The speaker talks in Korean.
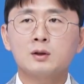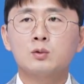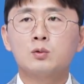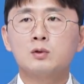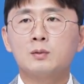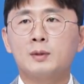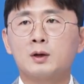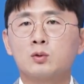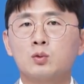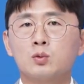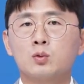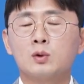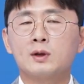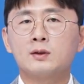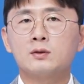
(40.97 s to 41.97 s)
오늘 방송
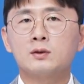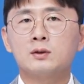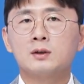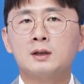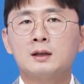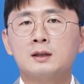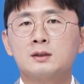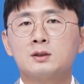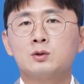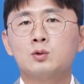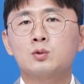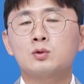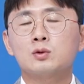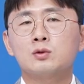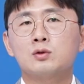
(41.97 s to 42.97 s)
통해서
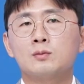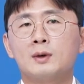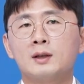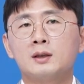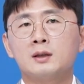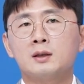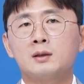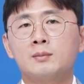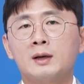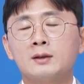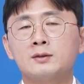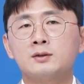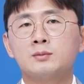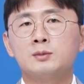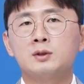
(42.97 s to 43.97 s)
지속적으로 많이
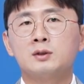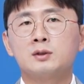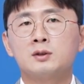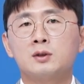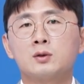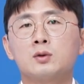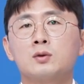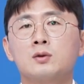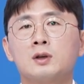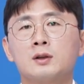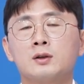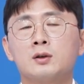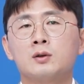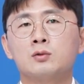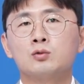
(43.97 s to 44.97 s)
말씀을 드렸던 것
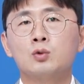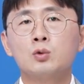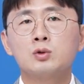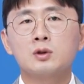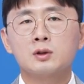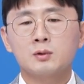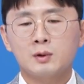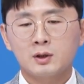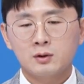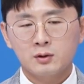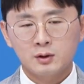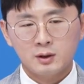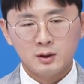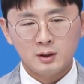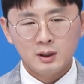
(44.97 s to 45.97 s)
같아요. 우호적인
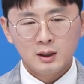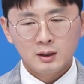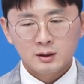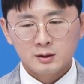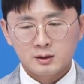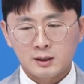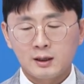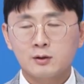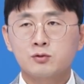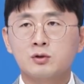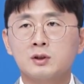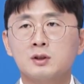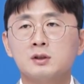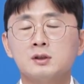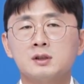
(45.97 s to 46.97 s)
환경이
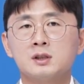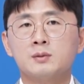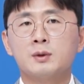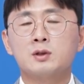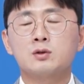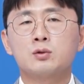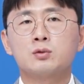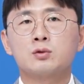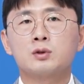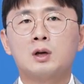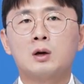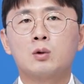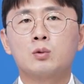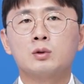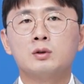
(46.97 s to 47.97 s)
제약주한테는 지배적으로
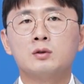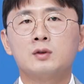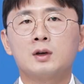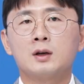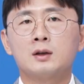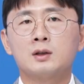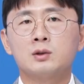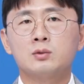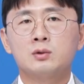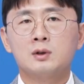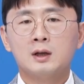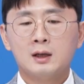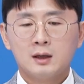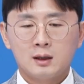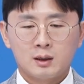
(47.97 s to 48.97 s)
나오고 있는 상황이고
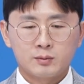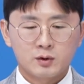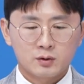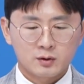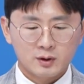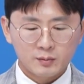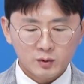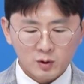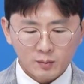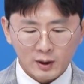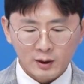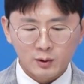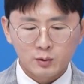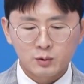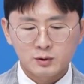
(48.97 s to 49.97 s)
앞서서 삼성
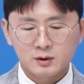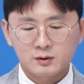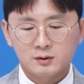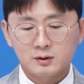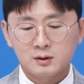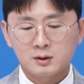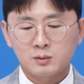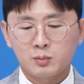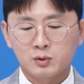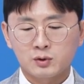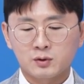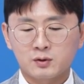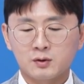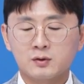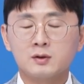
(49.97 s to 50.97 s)
바이오로직스
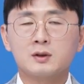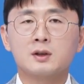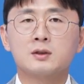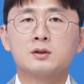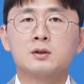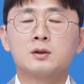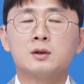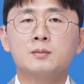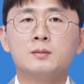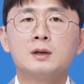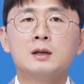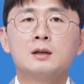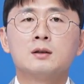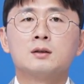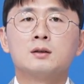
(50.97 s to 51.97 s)
보셨었 때처럼
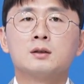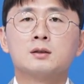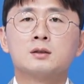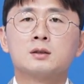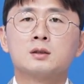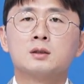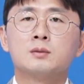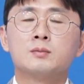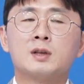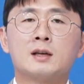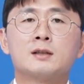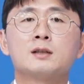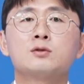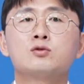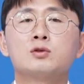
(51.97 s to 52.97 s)
어, 지금
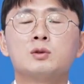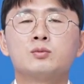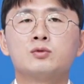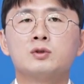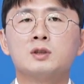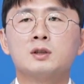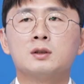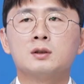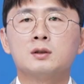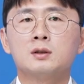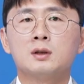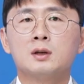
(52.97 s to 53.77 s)
대장주의 분위기는